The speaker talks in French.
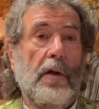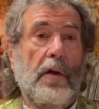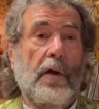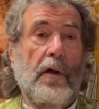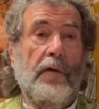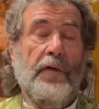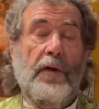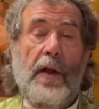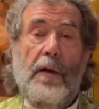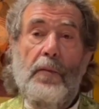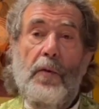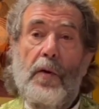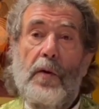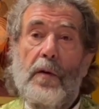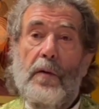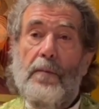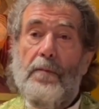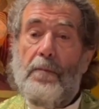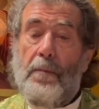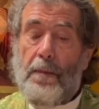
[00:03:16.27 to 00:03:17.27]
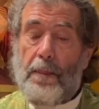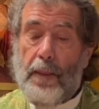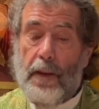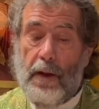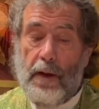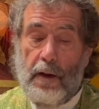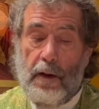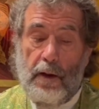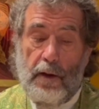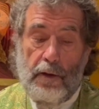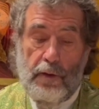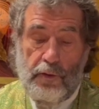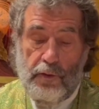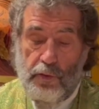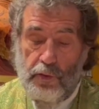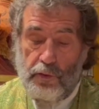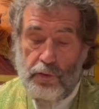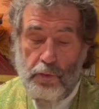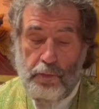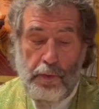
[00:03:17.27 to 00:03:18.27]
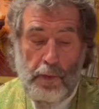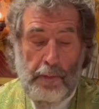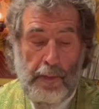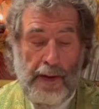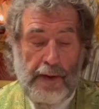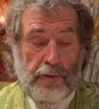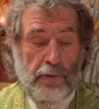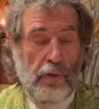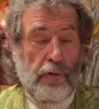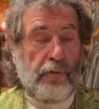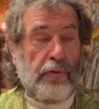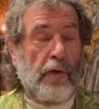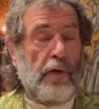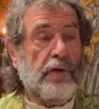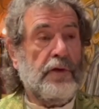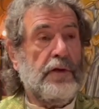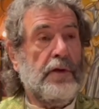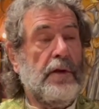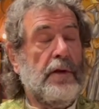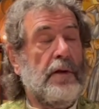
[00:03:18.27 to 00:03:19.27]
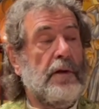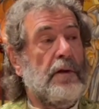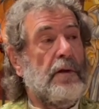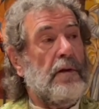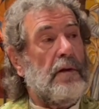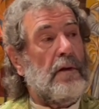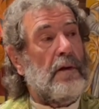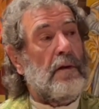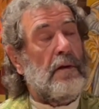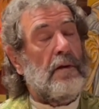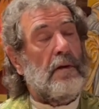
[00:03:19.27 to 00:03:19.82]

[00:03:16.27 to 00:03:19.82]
Évidemment, Dieu ne peut pas être offensé